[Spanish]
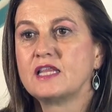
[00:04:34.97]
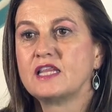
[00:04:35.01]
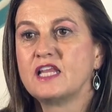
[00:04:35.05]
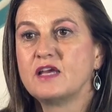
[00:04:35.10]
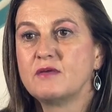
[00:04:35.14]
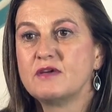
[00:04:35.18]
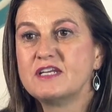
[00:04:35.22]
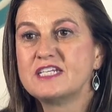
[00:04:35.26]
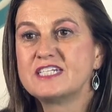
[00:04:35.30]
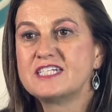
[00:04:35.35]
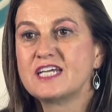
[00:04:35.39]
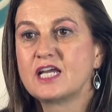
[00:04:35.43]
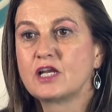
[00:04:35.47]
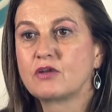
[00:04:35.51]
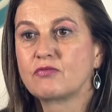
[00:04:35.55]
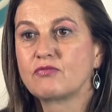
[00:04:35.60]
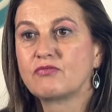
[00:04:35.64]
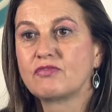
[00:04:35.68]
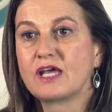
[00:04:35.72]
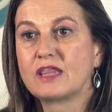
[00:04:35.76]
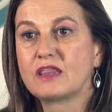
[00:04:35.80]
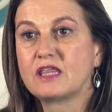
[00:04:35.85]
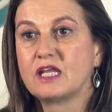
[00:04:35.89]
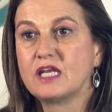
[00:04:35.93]
deben ser
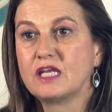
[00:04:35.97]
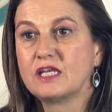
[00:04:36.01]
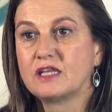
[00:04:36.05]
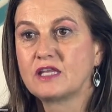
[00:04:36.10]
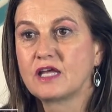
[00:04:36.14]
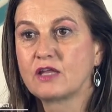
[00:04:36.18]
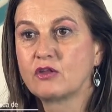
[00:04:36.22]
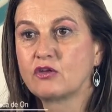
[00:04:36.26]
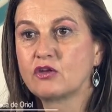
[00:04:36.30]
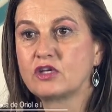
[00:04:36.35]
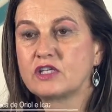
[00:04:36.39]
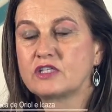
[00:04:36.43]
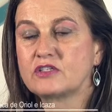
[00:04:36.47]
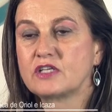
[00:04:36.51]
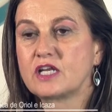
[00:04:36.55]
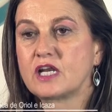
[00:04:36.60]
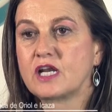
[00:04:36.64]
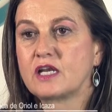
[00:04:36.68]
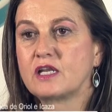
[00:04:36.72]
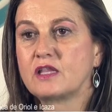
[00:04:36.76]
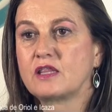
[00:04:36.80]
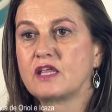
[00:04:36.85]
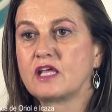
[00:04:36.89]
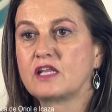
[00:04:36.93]
facilitadores de
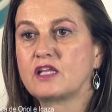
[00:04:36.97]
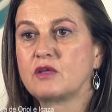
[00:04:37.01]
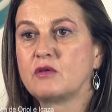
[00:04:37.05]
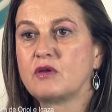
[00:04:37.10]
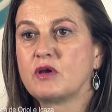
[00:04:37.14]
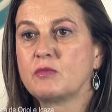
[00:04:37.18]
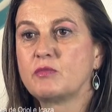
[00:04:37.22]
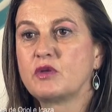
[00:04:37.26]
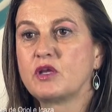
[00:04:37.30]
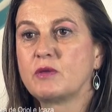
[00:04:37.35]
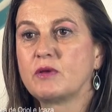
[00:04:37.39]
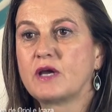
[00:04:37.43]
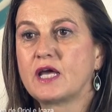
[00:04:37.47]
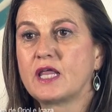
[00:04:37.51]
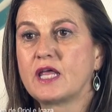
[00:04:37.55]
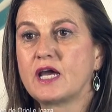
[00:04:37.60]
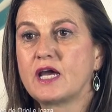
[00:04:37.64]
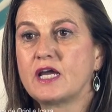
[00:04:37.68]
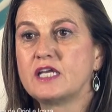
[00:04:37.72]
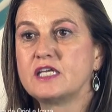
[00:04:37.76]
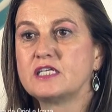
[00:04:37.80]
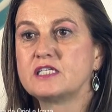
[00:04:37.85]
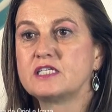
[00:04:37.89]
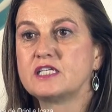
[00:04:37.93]
la iniciativa
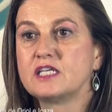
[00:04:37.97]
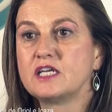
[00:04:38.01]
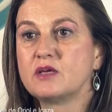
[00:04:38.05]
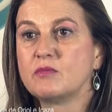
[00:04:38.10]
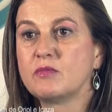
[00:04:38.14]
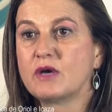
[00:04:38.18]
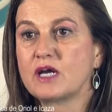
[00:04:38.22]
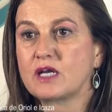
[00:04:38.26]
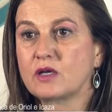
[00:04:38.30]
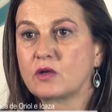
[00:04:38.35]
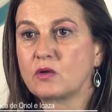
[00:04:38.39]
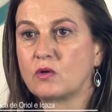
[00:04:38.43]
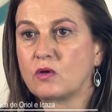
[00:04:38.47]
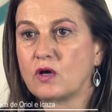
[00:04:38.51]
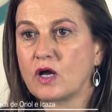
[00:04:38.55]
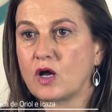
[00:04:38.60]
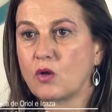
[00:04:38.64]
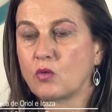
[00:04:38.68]
privada y sin embargo,